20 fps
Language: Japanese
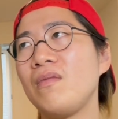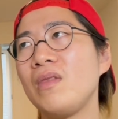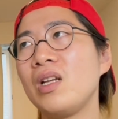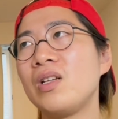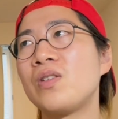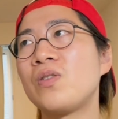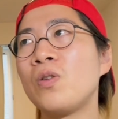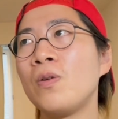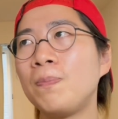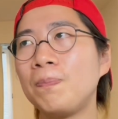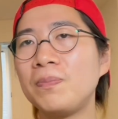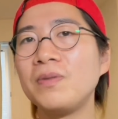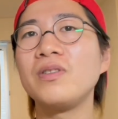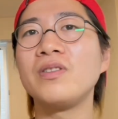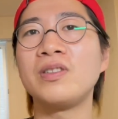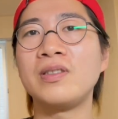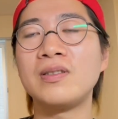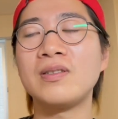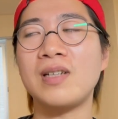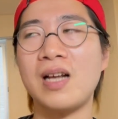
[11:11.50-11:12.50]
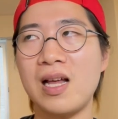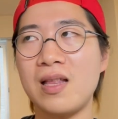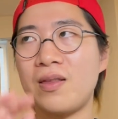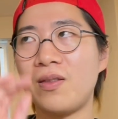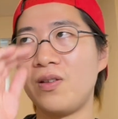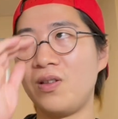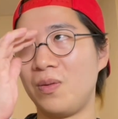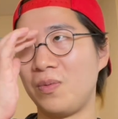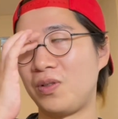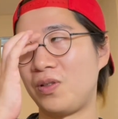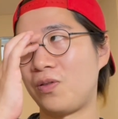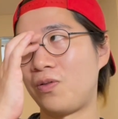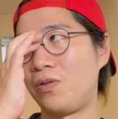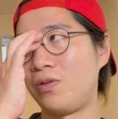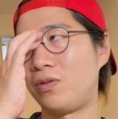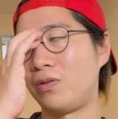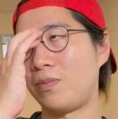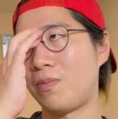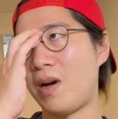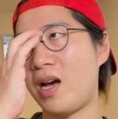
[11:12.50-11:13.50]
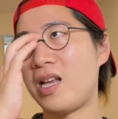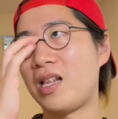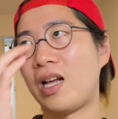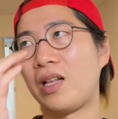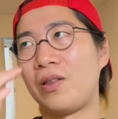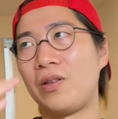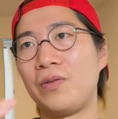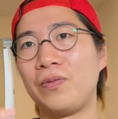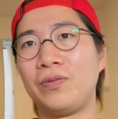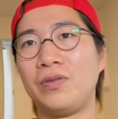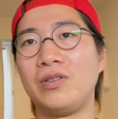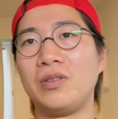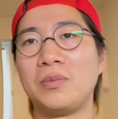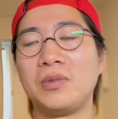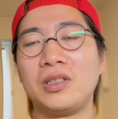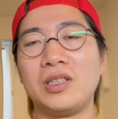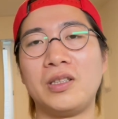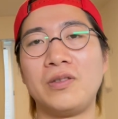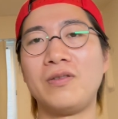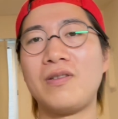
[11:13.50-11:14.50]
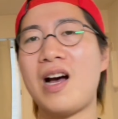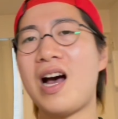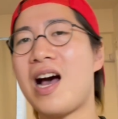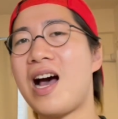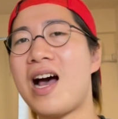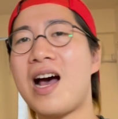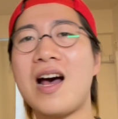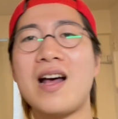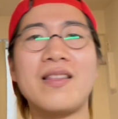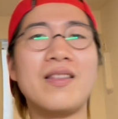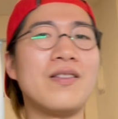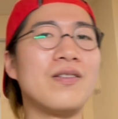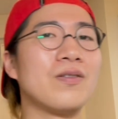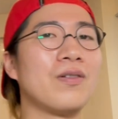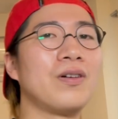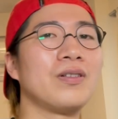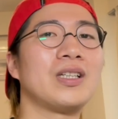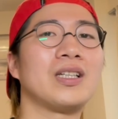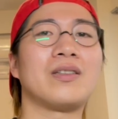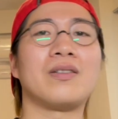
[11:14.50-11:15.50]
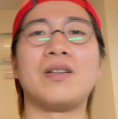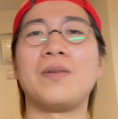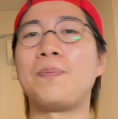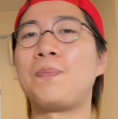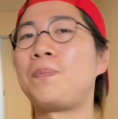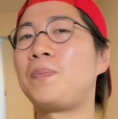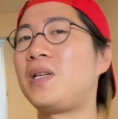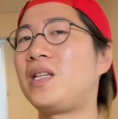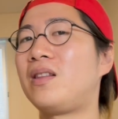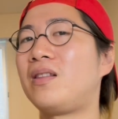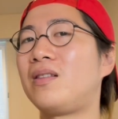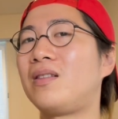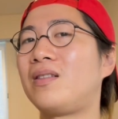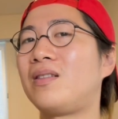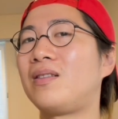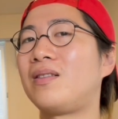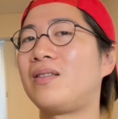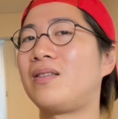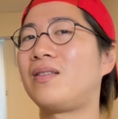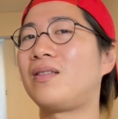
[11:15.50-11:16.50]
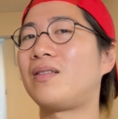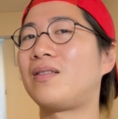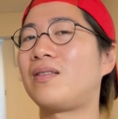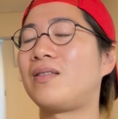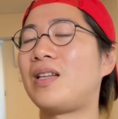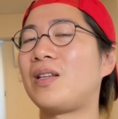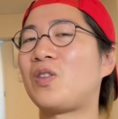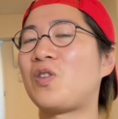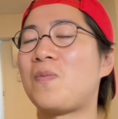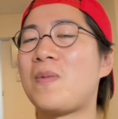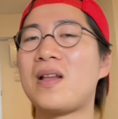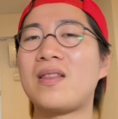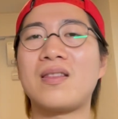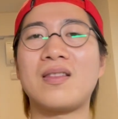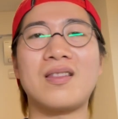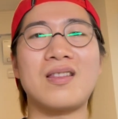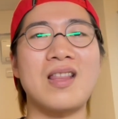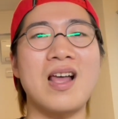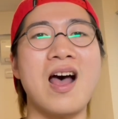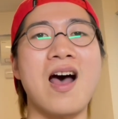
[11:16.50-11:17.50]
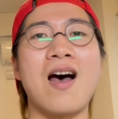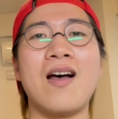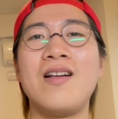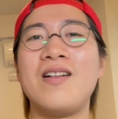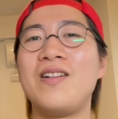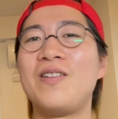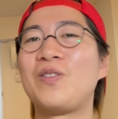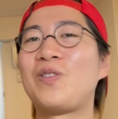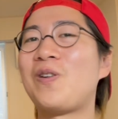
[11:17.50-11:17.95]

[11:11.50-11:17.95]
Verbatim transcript: ストップの質感っていうのもすごくうまいなっていうふうに思っててうわーって動いた後にピッて止まった